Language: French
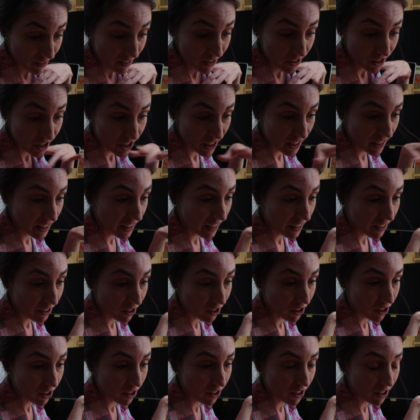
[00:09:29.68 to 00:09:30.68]
J'ai
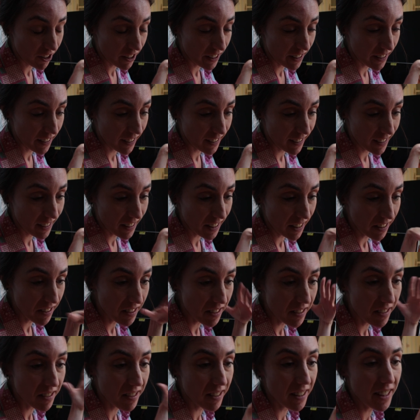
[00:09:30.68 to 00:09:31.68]
euh,
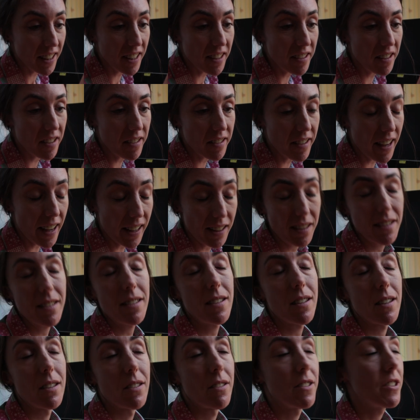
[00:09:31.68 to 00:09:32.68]
édité des
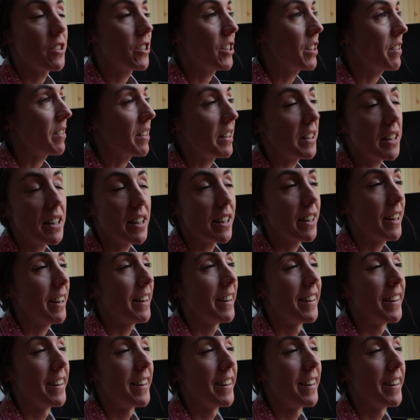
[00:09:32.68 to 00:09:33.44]
textes, j'étais